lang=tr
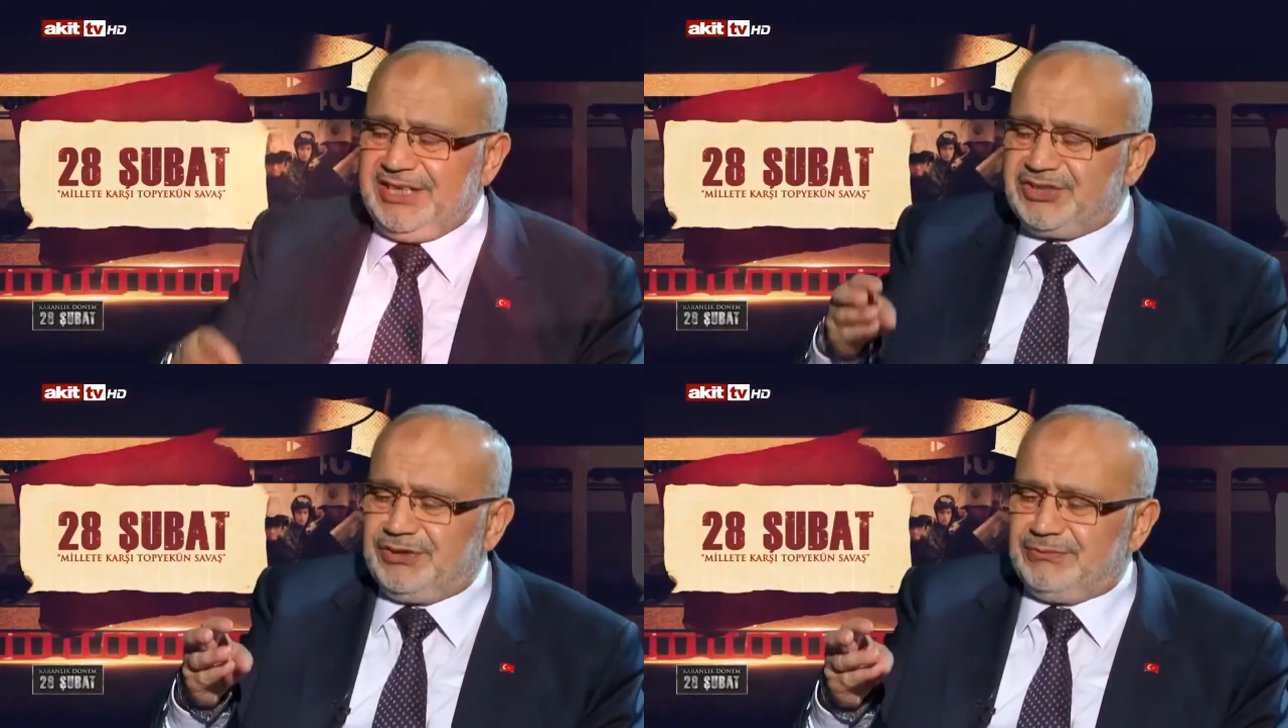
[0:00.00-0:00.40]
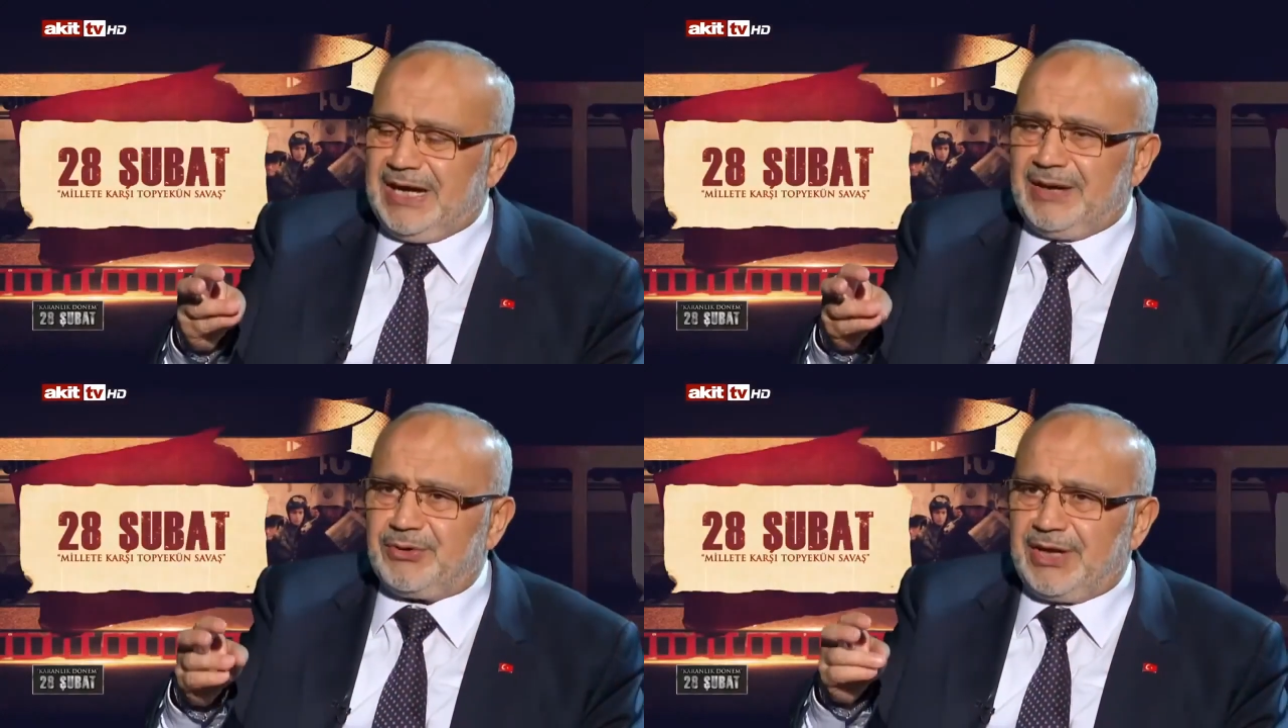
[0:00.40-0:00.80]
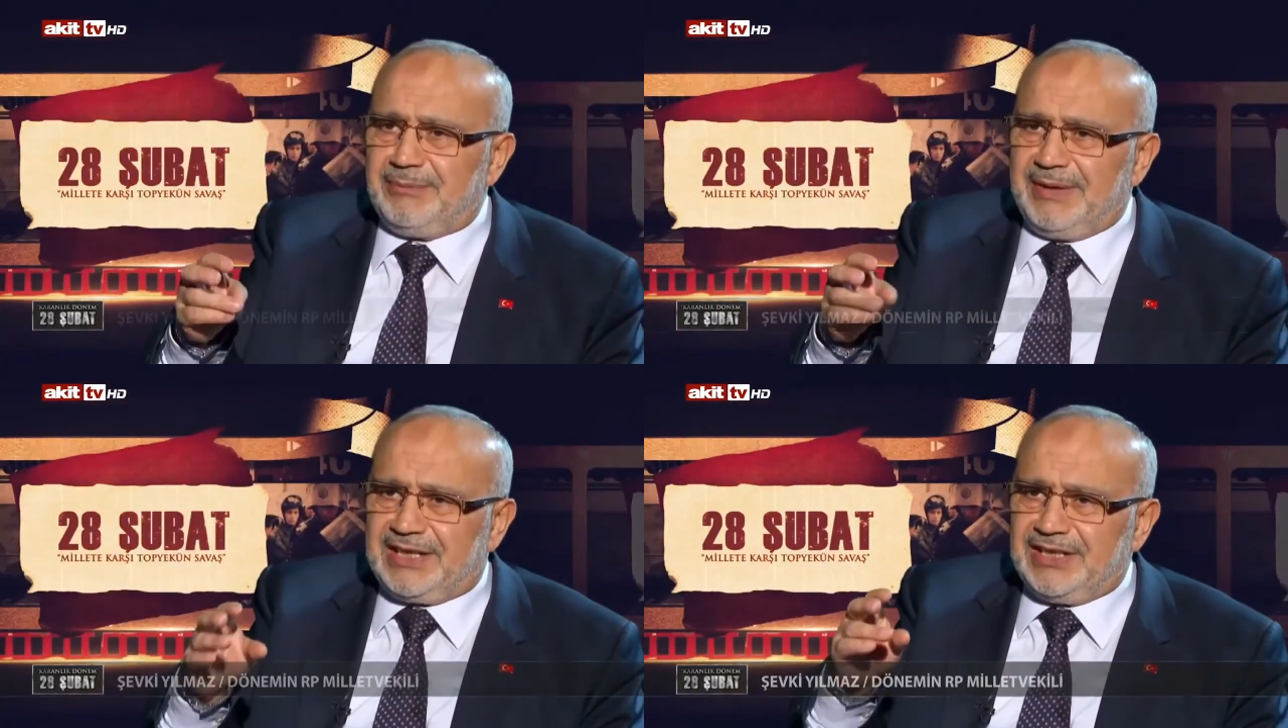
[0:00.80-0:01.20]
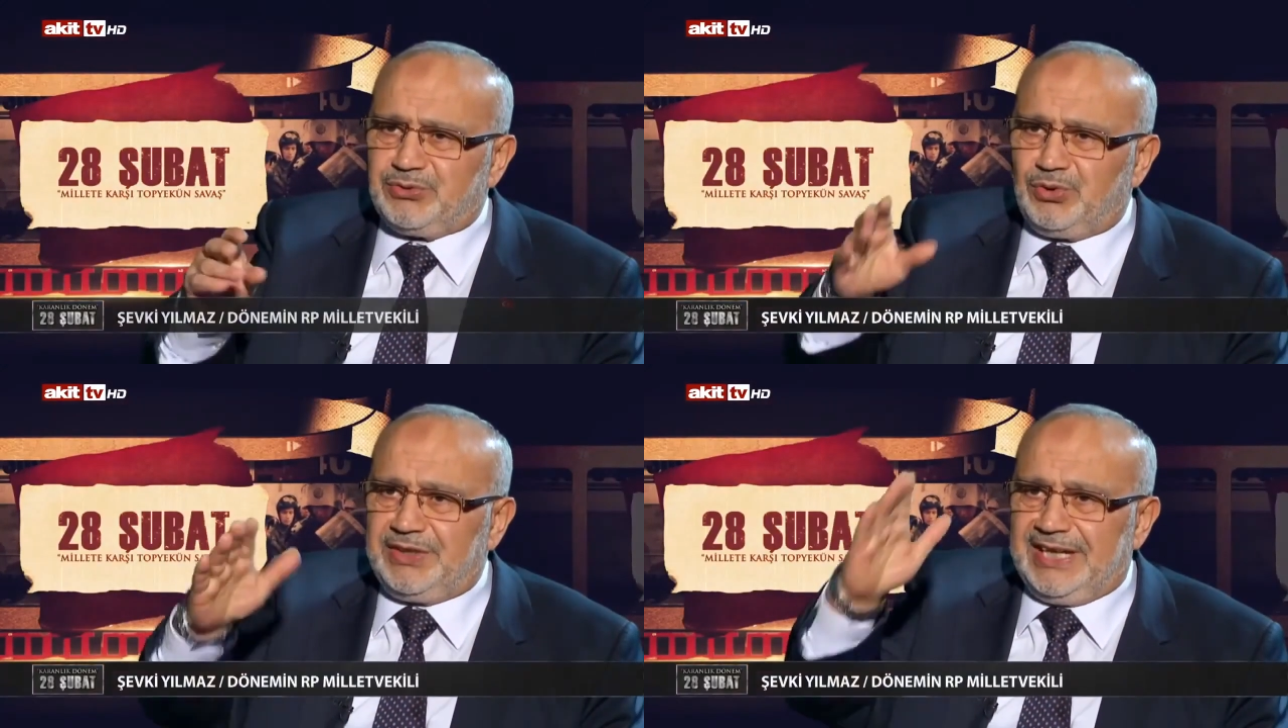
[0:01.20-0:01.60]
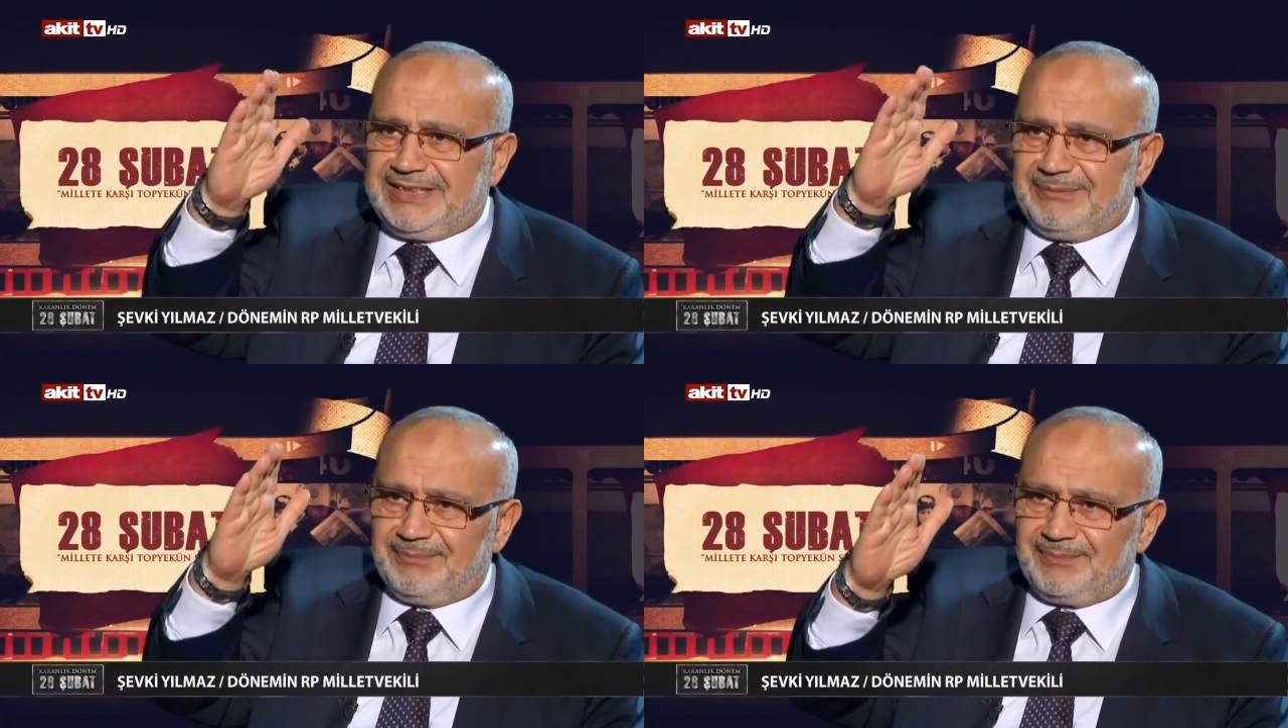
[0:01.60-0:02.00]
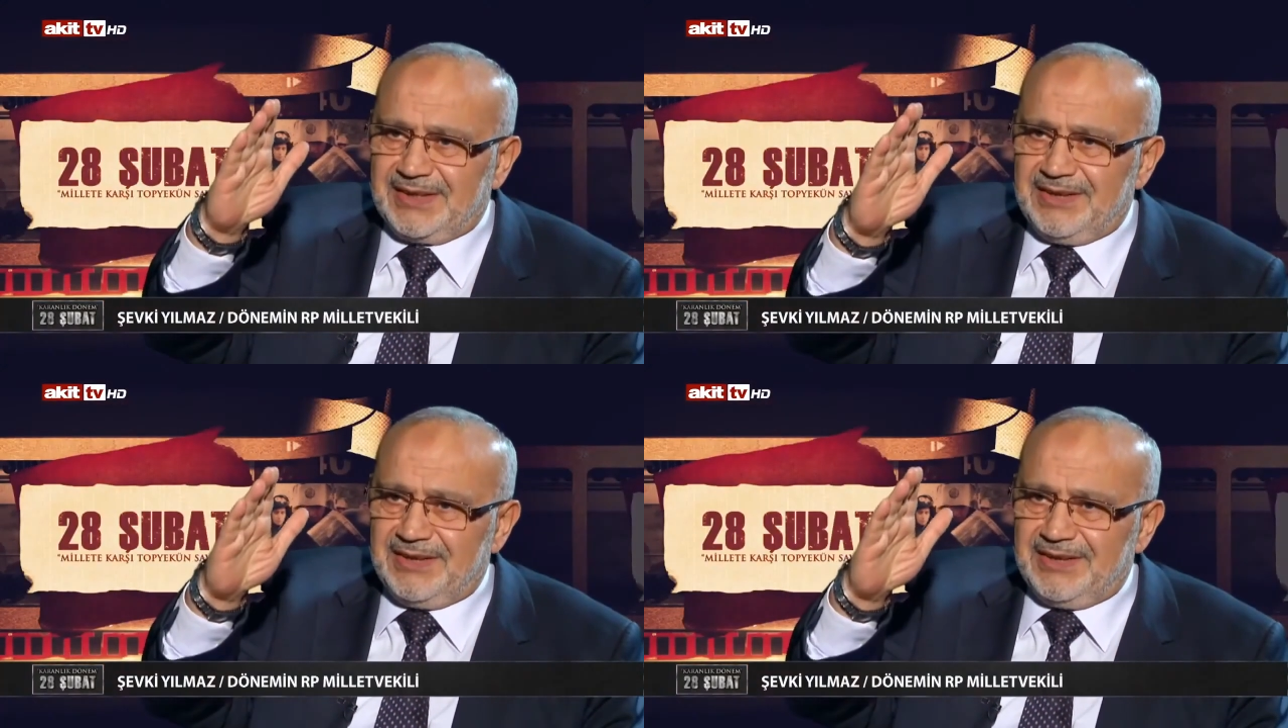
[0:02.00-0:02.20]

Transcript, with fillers: işçi, memur, emekli, dul, yetim